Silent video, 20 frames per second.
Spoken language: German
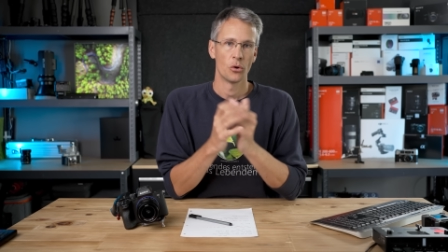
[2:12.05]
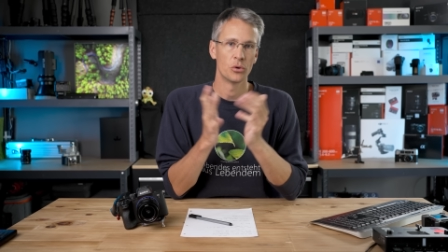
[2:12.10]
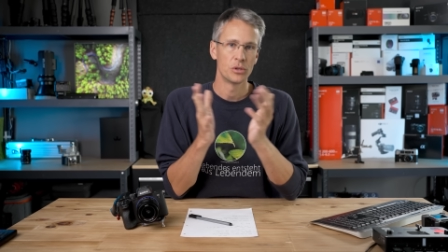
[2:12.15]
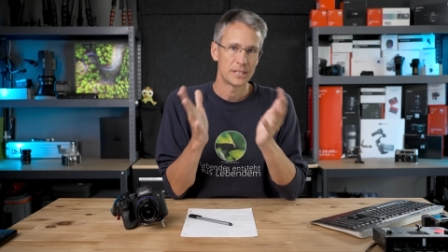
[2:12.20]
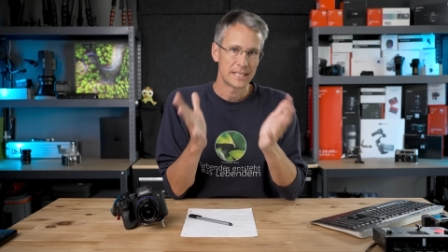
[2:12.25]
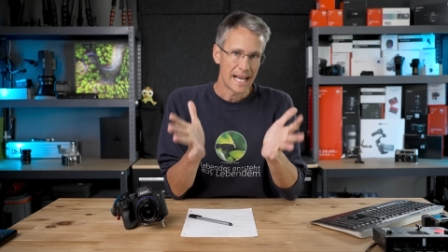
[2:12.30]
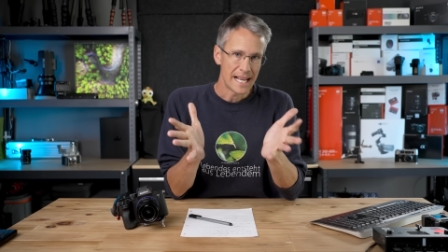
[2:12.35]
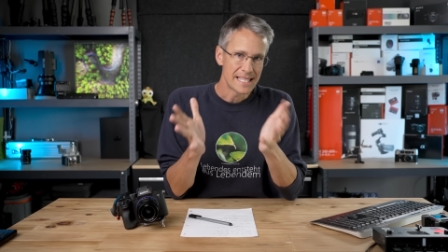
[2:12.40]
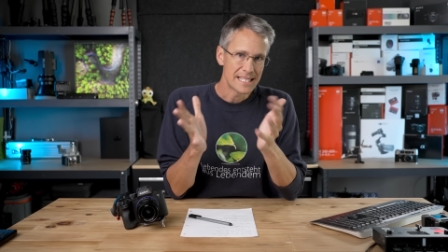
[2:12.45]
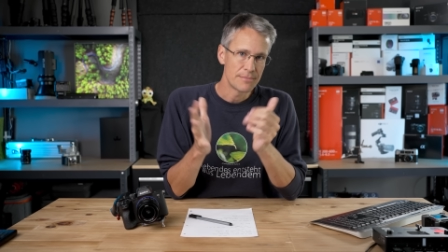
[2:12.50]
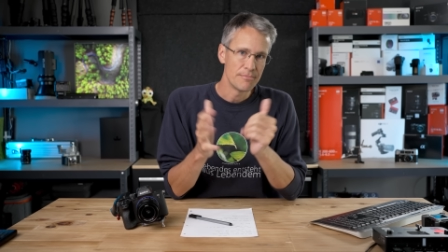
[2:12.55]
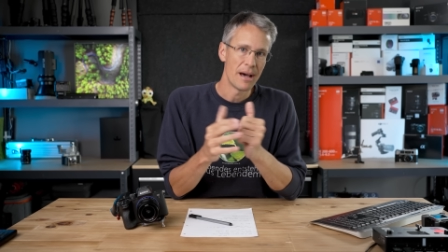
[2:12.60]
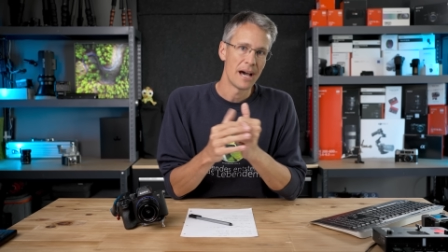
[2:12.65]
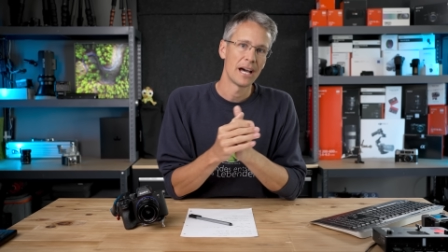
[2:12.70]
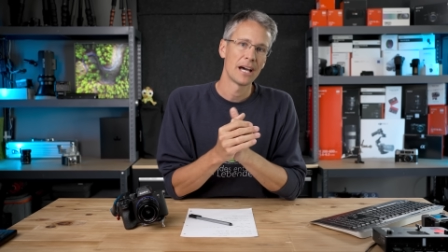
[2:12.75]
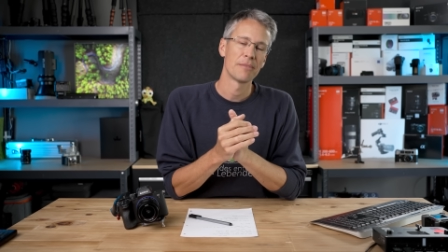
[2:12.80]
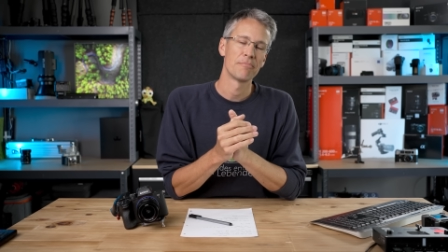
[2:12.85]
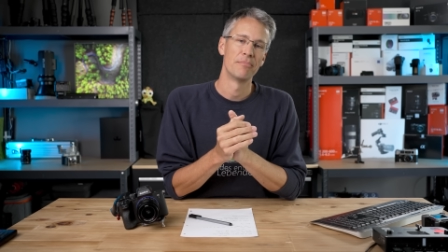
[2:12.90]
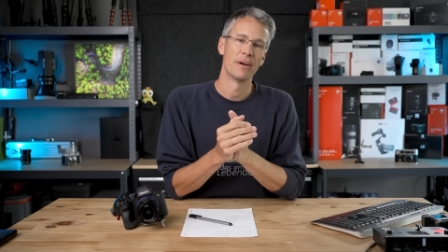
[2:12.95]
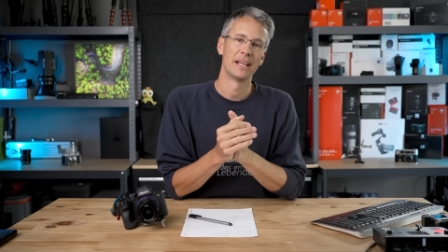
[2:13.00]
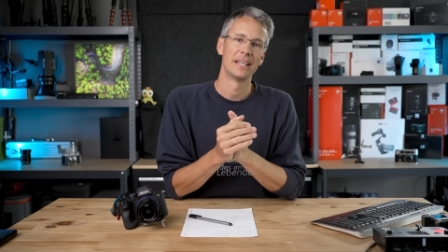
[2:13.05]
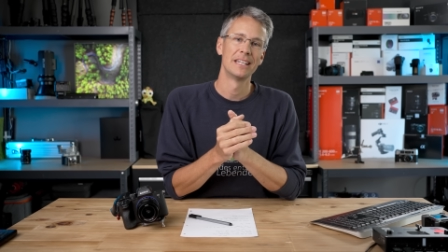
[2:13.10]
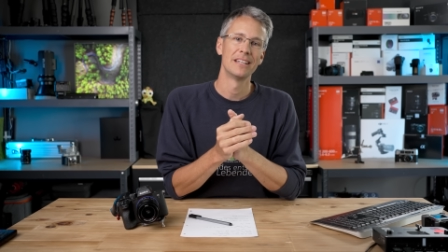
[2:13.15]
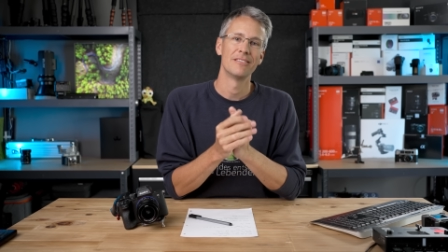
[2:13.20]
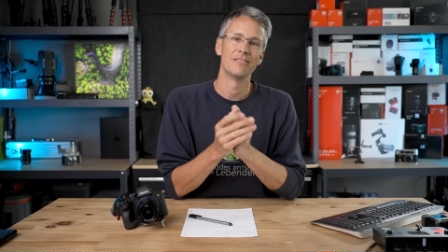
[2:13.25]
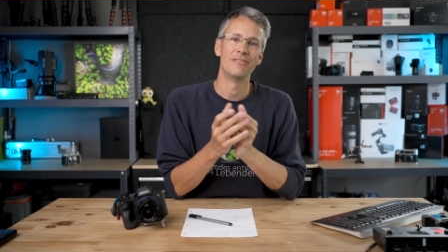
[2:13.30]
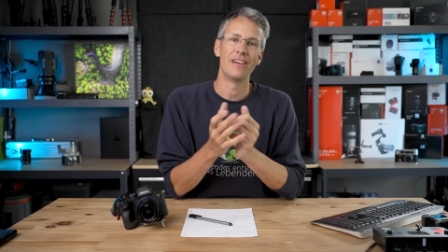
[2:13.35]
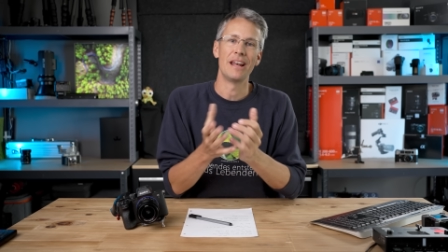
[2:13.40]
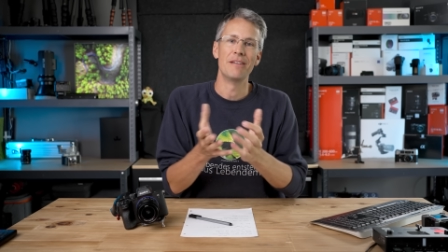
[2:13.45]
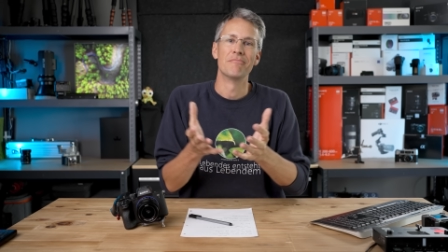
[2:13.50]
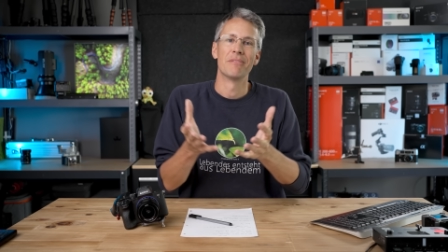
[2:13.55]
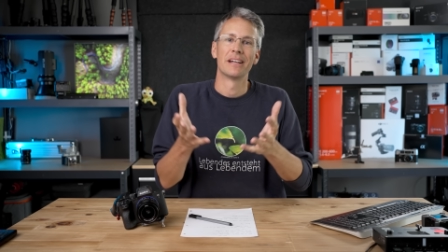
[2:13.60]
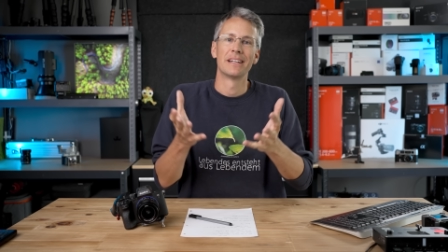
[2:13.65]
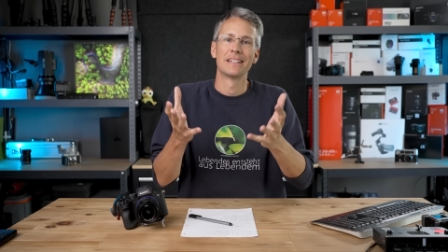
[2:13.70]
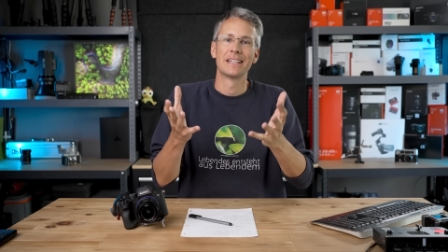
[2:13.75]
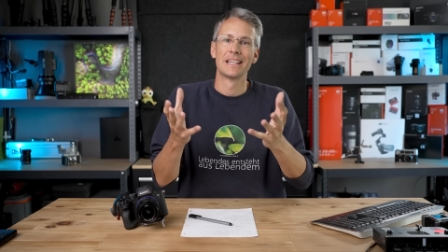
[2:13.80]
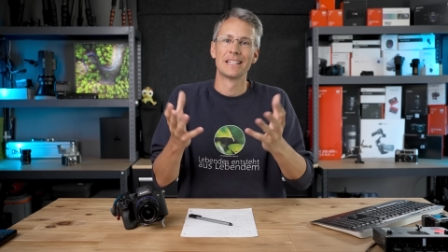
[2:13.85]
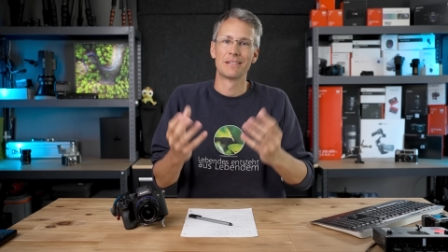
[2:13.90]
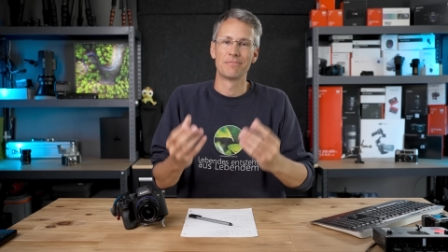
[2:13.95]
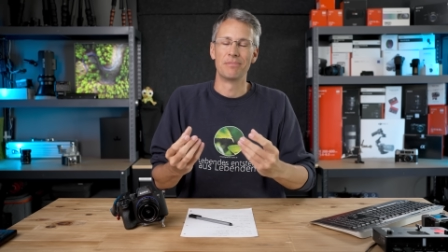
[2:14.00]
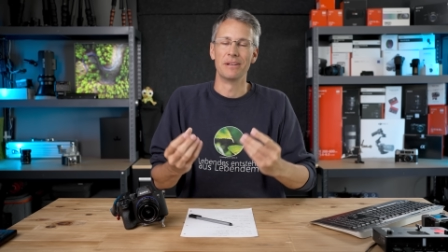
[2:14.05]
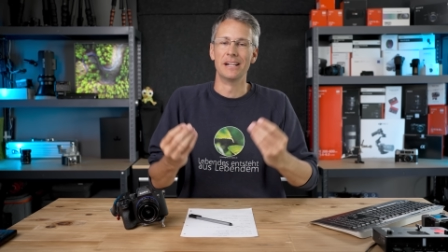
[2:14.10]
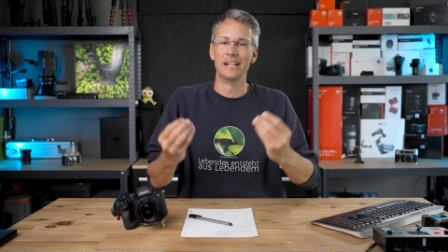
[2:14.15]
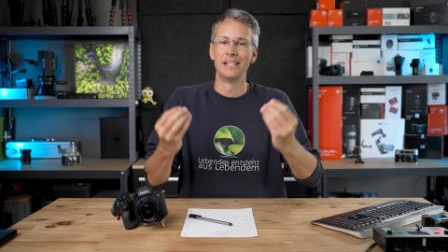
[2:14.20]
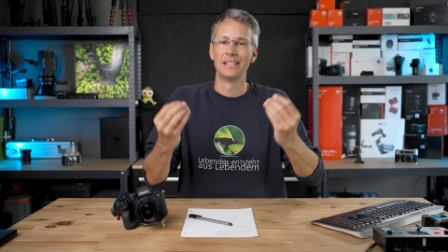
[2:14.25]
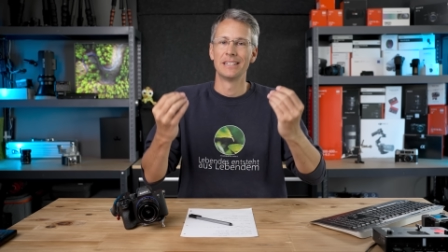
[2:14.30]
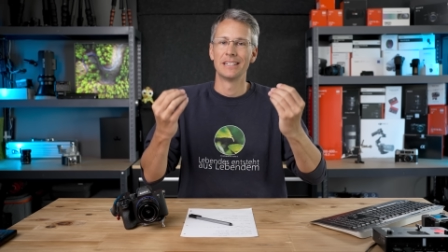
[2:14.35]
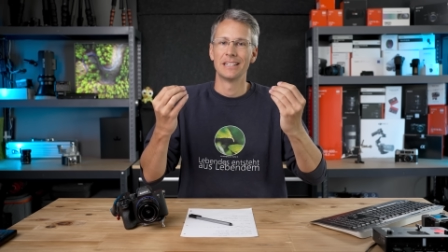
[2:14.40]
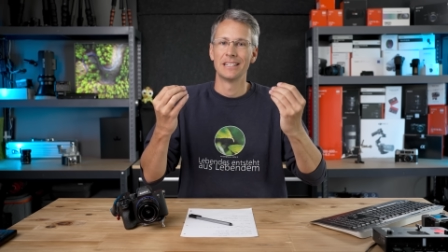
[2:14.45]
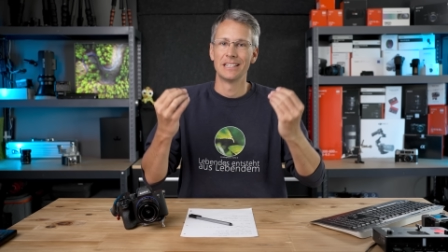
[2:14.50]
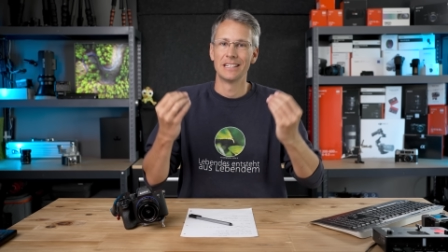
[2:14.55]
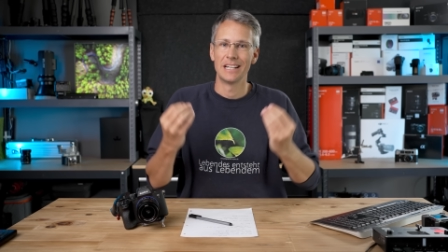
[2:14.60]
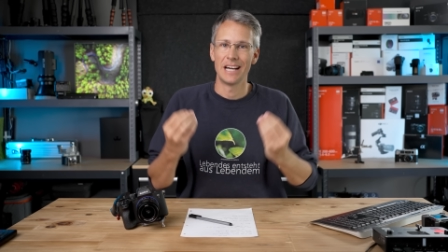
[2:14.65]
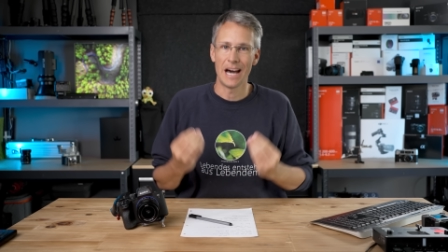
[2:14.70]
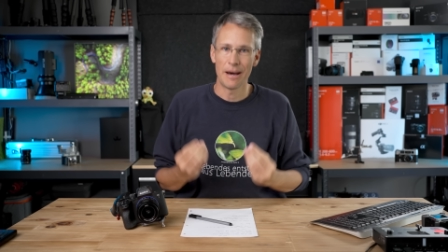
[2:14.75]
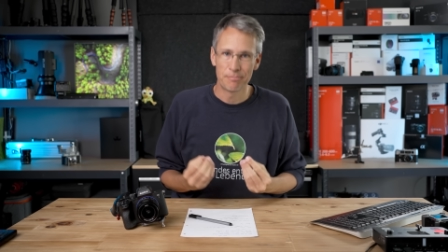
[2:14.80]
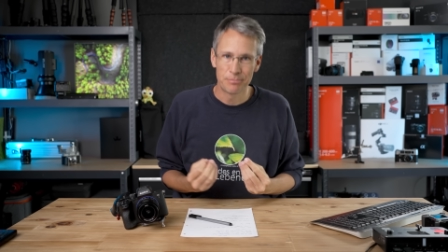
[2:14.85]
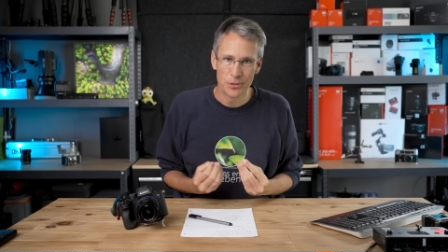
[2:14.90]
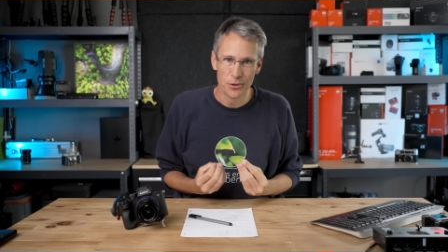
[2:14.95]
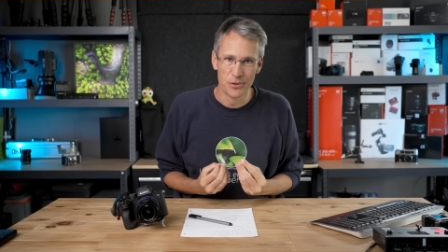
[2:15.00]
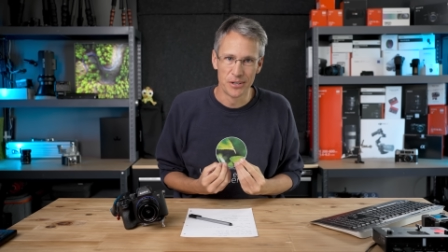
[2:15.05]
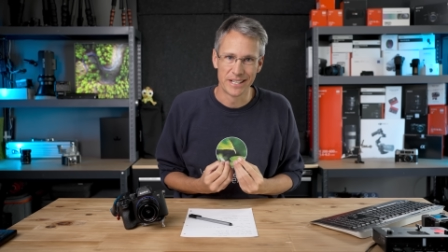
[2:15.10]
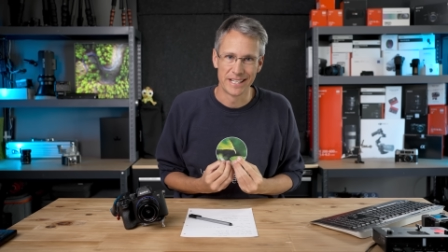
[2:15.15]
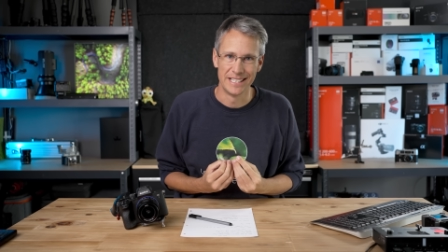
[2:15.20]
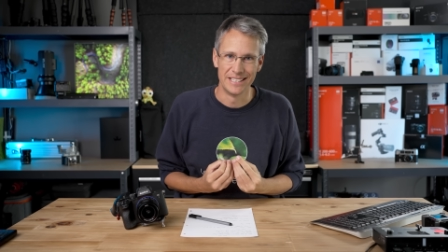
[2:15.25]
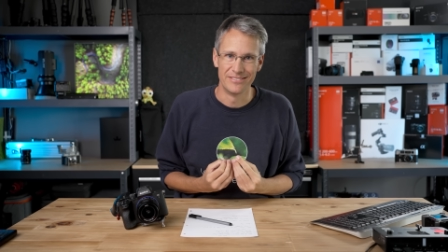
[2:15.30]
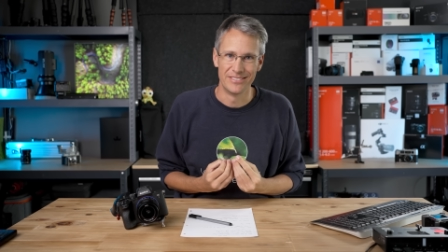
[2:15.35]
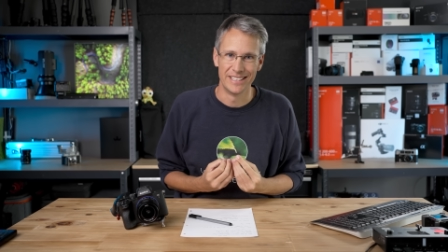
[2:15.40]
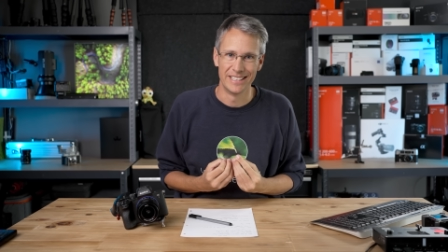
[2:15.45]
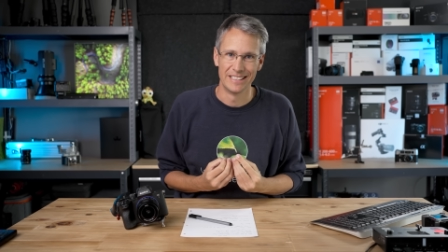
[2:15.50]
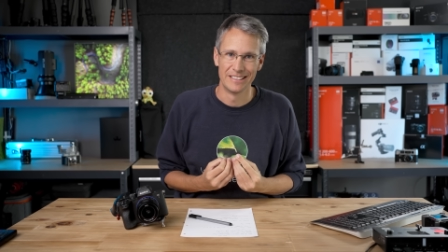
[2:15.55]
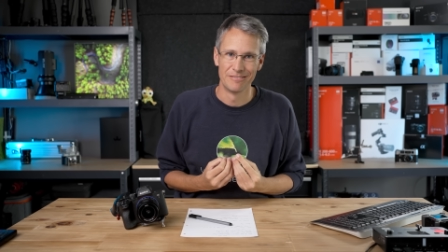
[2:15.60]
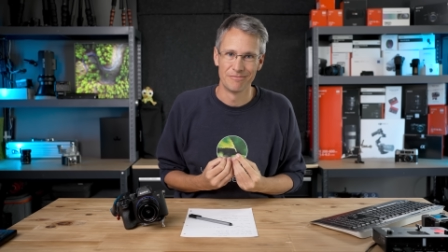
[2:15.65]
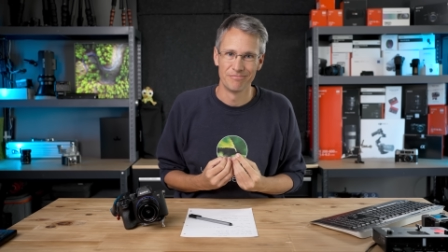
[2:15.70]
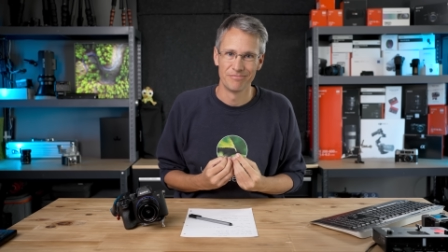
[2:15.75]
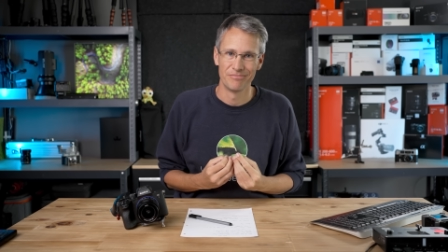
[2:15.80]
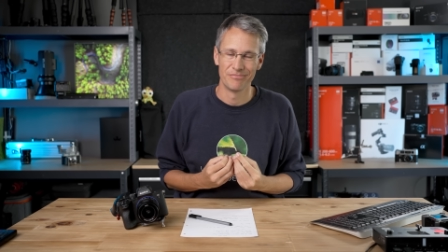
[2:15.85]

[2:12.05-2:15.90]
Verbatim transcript: Und das macht man, wenn man das Bild abdunkeln will.